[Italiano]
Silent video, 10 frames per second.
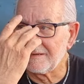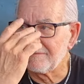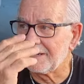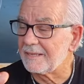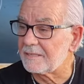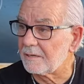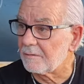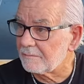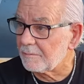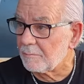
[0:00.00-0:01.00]
del Valencia
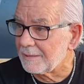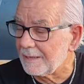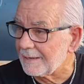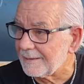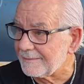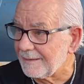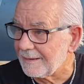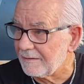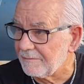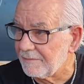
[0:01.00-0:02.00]
o comunque dalla
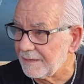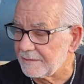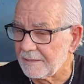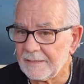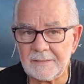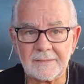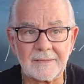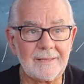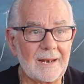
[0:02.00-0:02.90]
cantera del Valencia che